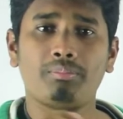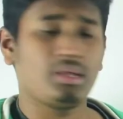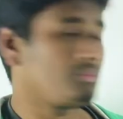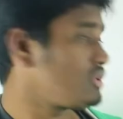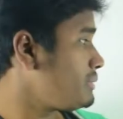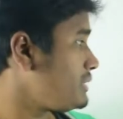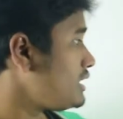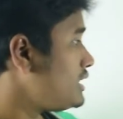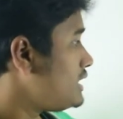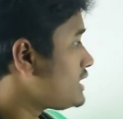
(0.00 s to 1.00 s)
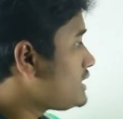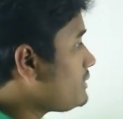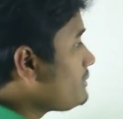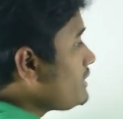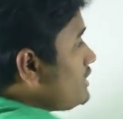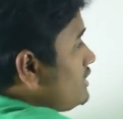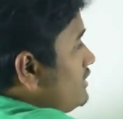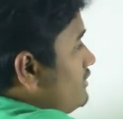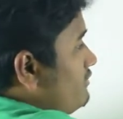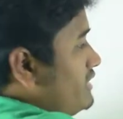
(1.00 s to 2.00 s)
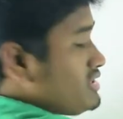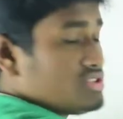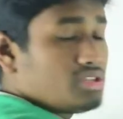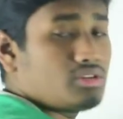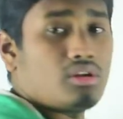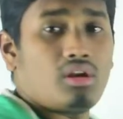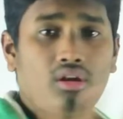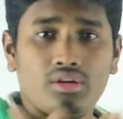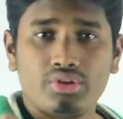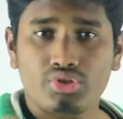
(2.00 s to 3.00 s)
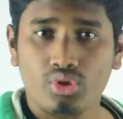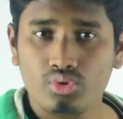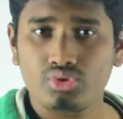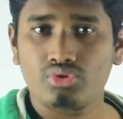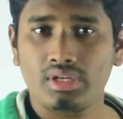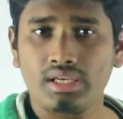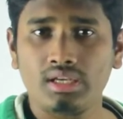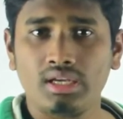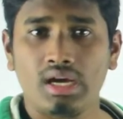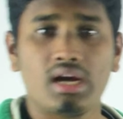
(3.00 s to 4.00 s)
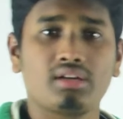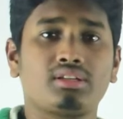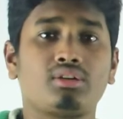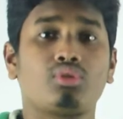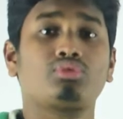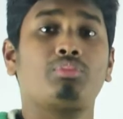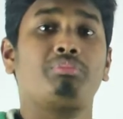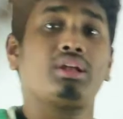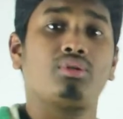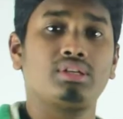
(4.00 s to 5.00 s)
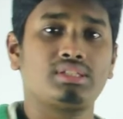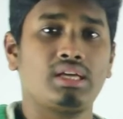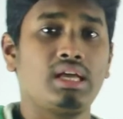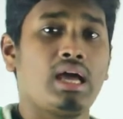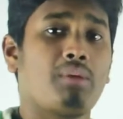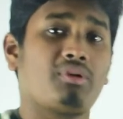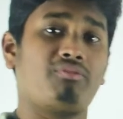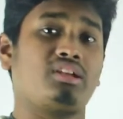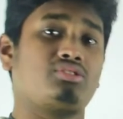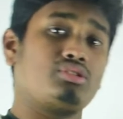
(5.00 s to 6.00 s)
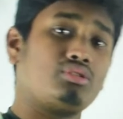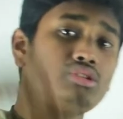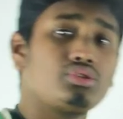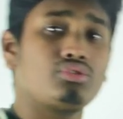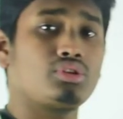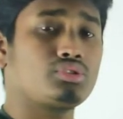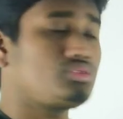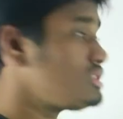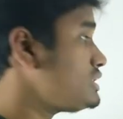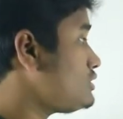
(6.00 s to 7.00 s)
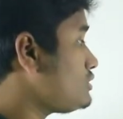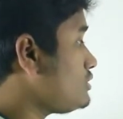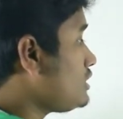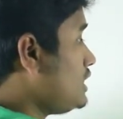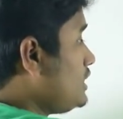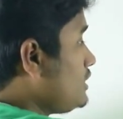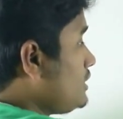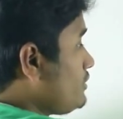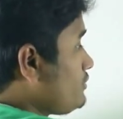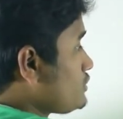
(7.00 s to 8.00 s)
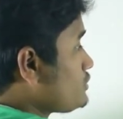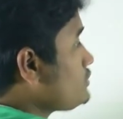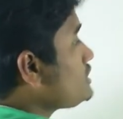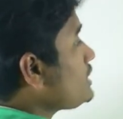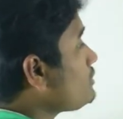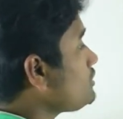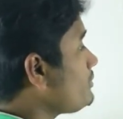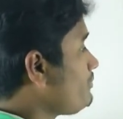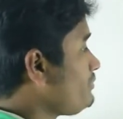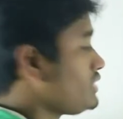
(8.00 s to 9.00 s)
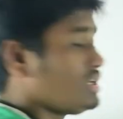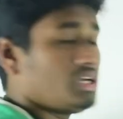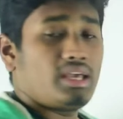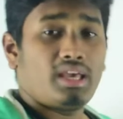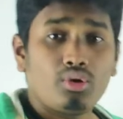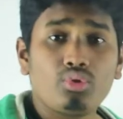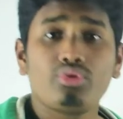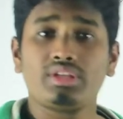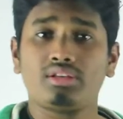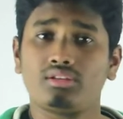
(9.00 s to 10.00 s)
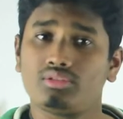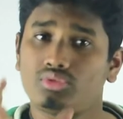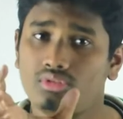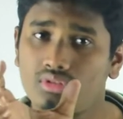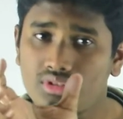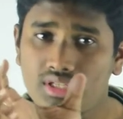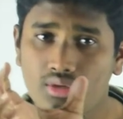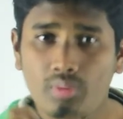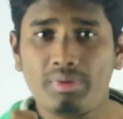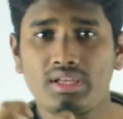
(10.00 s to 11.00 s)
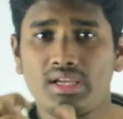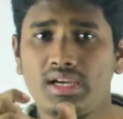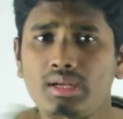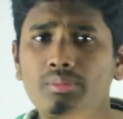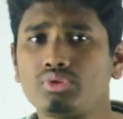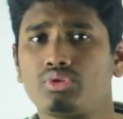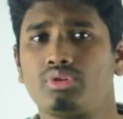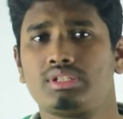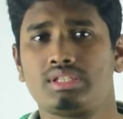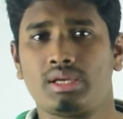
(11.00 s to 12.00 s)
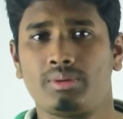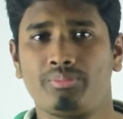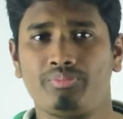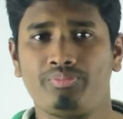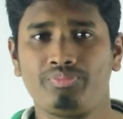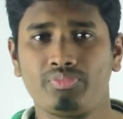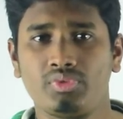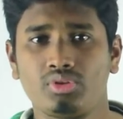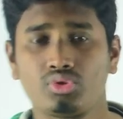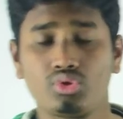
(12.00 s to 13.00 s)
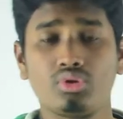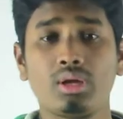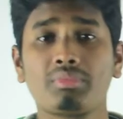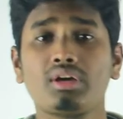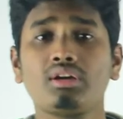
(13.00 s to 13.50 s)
এমন টাইপের কীভাবে ভেন্ট্রিকল সংকোচনে হাড় থেকে রক্ত বের হয়ে যায় আবার ভেন্ট্রিকলে যখন রক্ত আসে তখন ফুসফুসি এবং অ্যাওরটিক যে কপাটিক এটা বন্ধ হয়ে যায় তখন আমরা